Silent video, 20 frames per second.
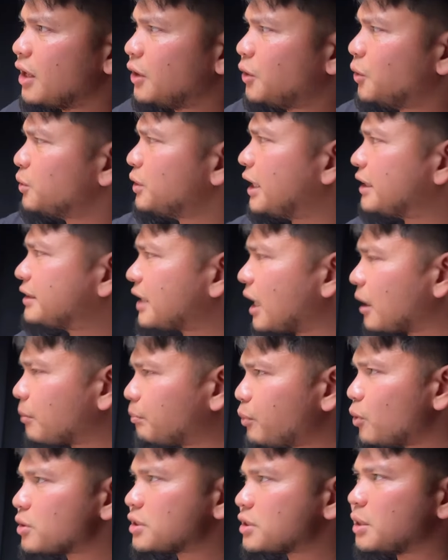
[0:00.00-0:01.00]
Nung
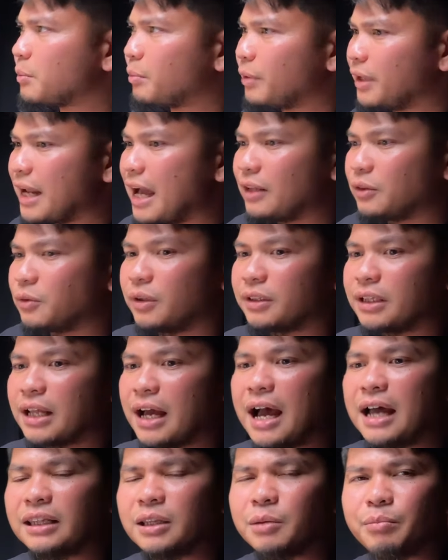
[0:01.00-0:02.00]
nagtagpo si Pilato at
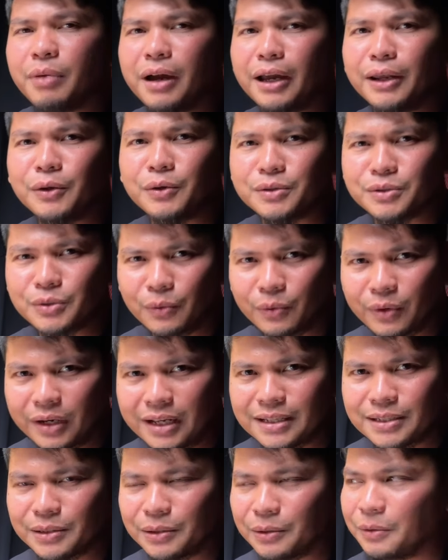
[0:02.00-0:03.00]
ang ating Panginoong
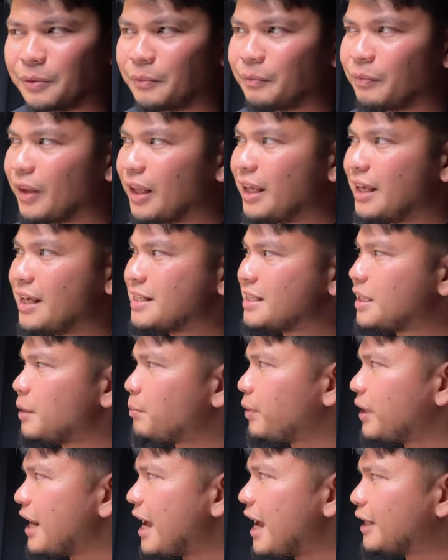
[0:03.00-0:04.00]
Kristo, si
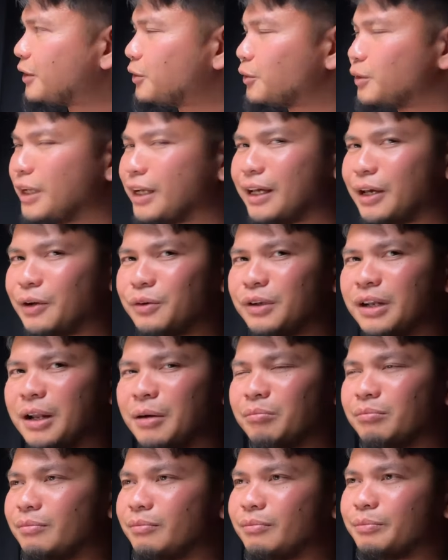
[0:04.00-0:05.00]
Pilato nagkaroon
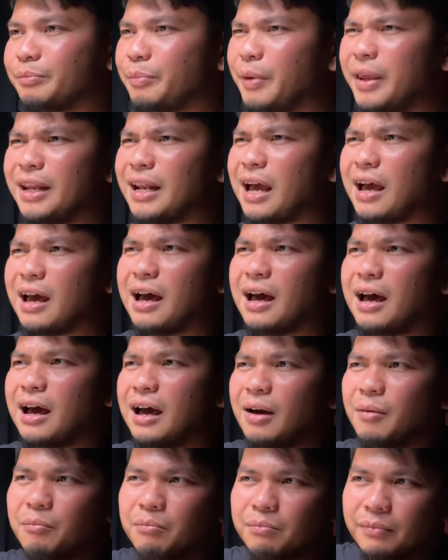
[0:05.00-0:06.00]
ng
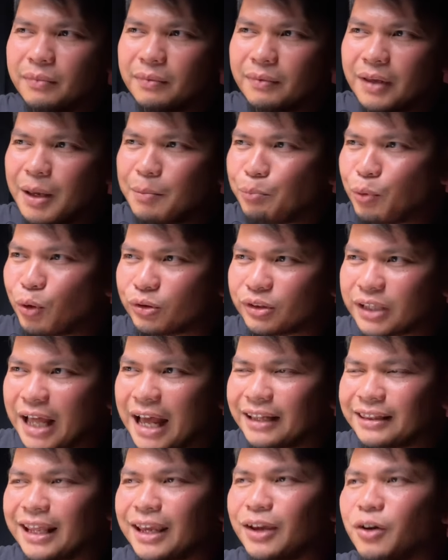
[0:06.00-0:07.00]
pinaka
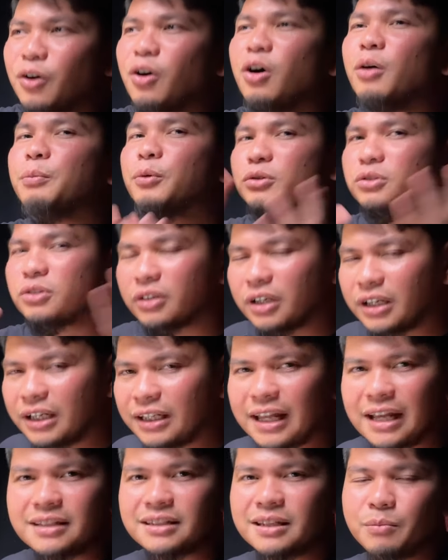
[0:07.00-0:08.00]
importanteng
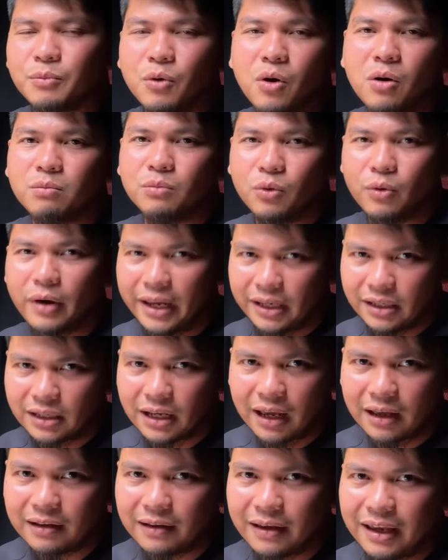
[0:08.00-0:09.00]
oportunidad sa buong buhay
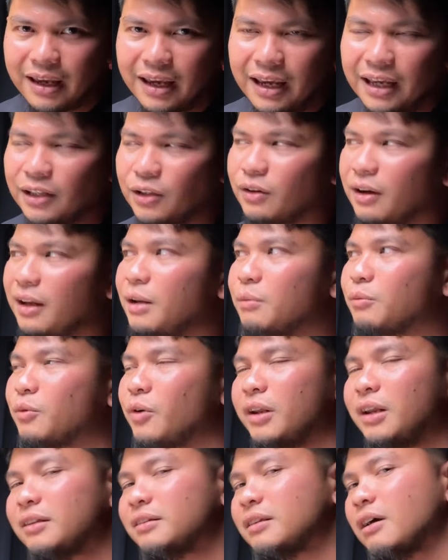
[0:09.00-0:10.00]
niya. Hindi ko alam
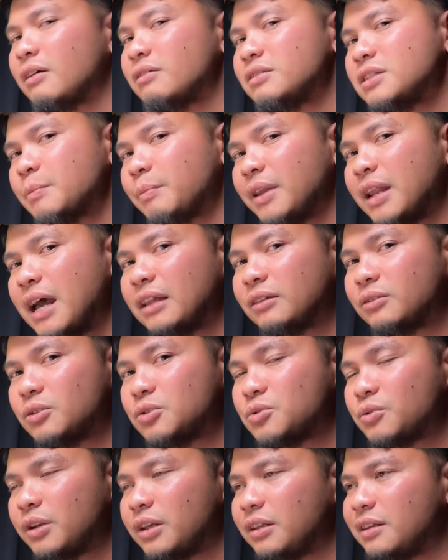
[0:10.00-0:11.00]
kung ilang taon si Pilato
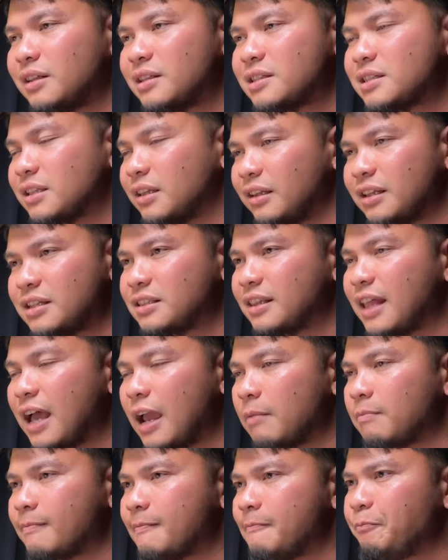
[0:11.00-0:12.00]
during this, this
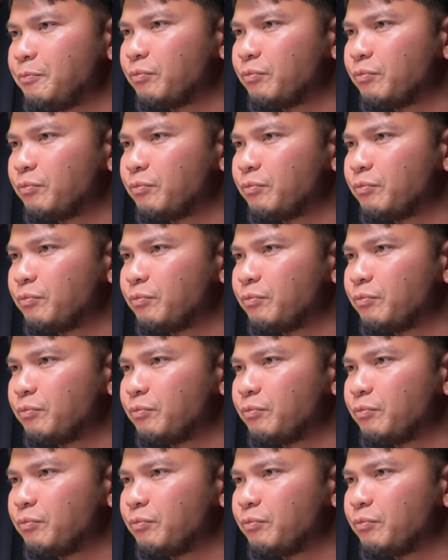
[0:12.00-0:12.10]
time.